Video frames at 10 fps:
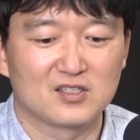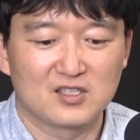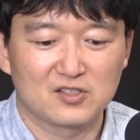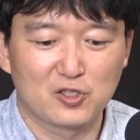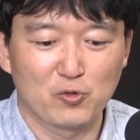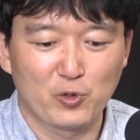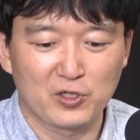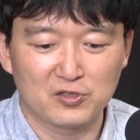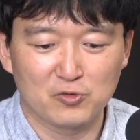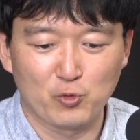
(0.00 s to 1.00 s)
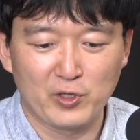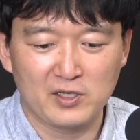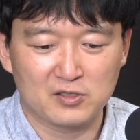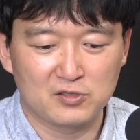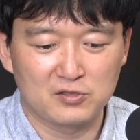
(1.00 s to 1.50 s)
그게
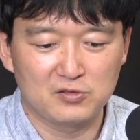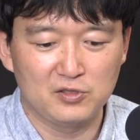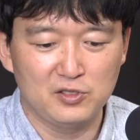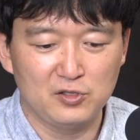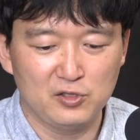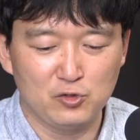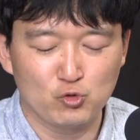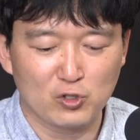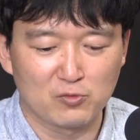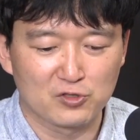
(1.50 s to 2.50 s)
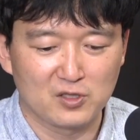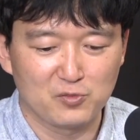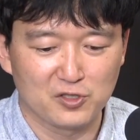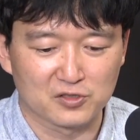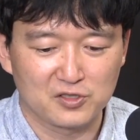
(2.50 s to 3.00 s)
왜 네. 이유가
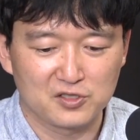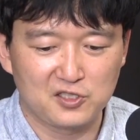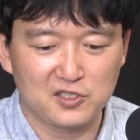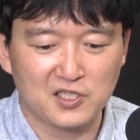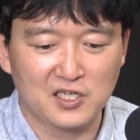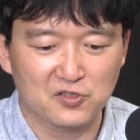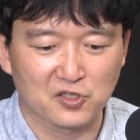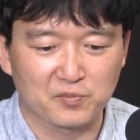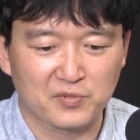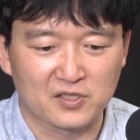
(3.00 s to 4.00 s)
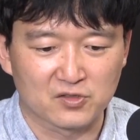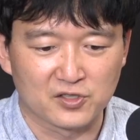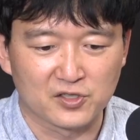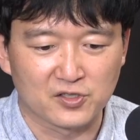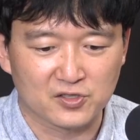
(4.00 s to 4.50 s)
뭐냐면 지시한 적이 없다는
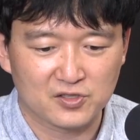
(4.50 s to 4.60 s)
거예요.